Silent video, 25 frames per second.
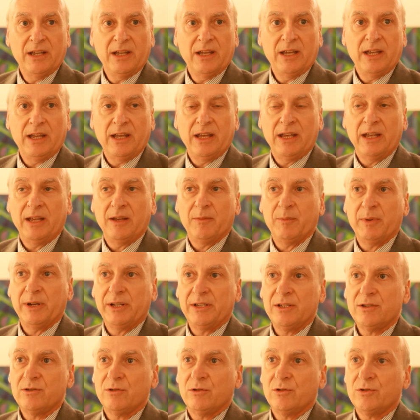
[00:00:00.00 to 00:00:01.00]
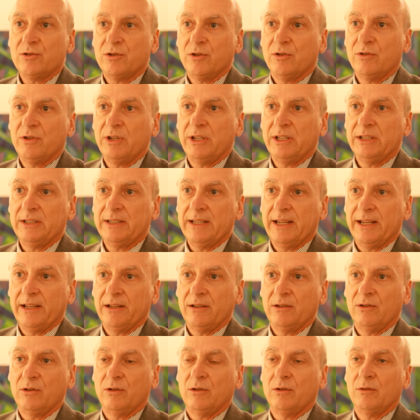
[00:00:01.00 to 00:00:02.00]
E per distorsioni
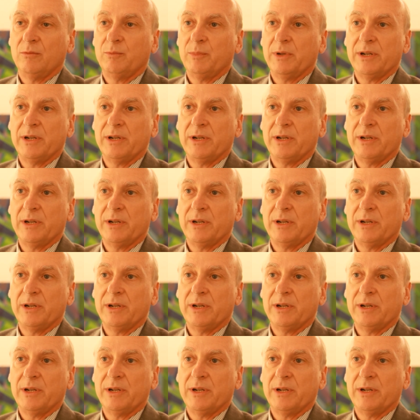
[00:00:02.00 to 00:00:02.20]
intendo